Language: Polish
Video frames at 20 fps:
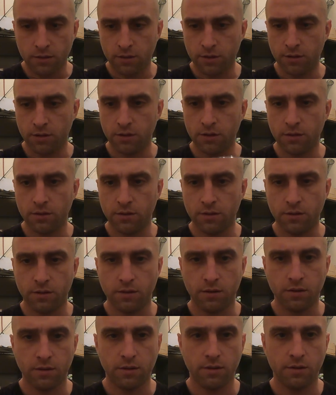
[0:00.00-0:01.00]
I
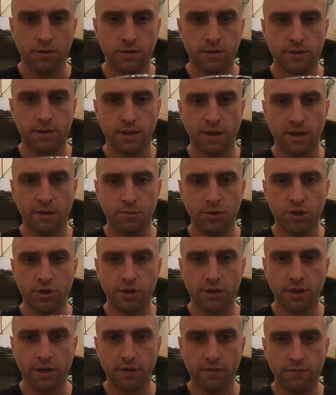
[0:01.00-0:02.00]
staramy
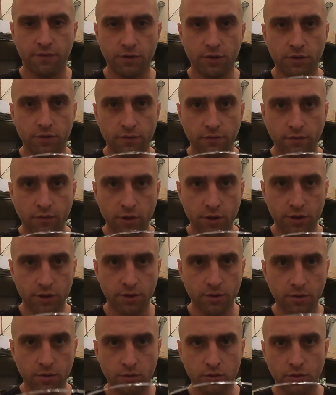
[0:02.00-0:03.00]
się trafić,
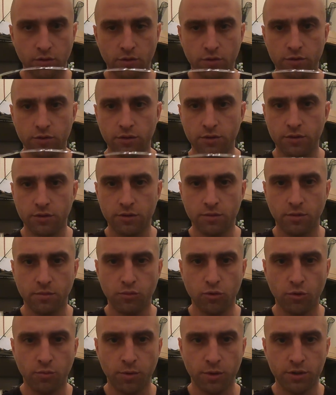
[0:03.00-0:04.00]
właśnie o to chodzi, żeby
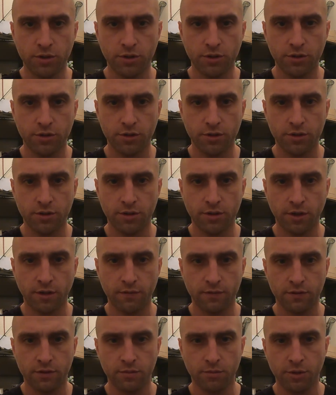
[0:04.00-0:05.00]
było parzyście,
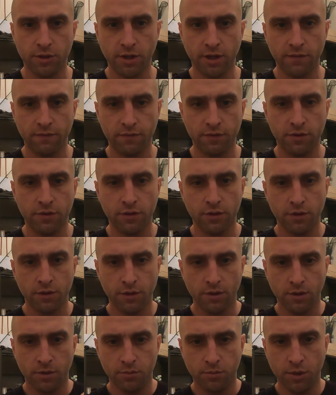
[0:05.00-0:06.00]
żeby trafić
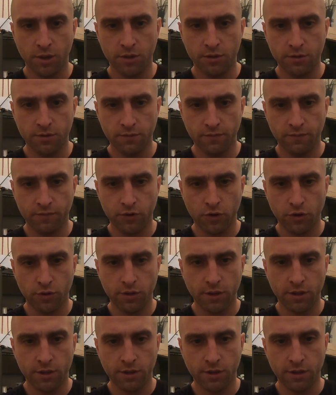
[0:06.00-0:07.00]
w
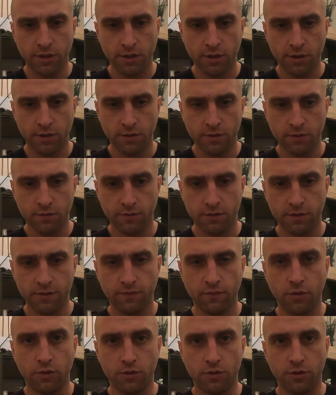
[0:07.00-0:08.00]
środek tych
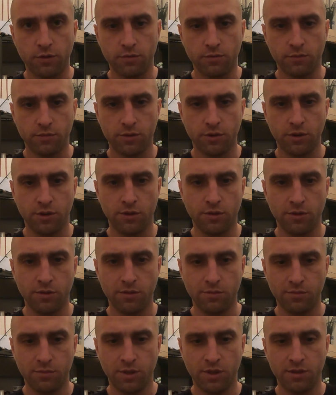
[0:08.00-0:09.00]
zwoi,
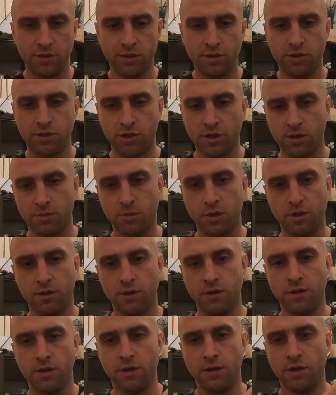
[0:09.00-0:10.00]
czyli między trzema.
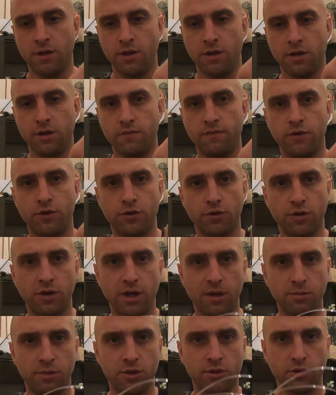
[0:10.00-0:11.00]
I
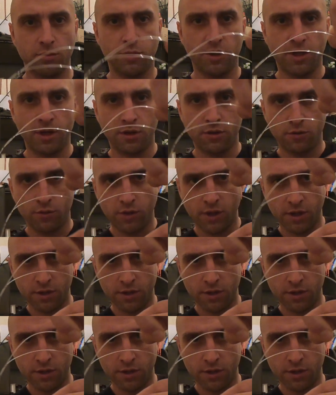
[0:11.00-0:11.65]
wyciągamy sobie taką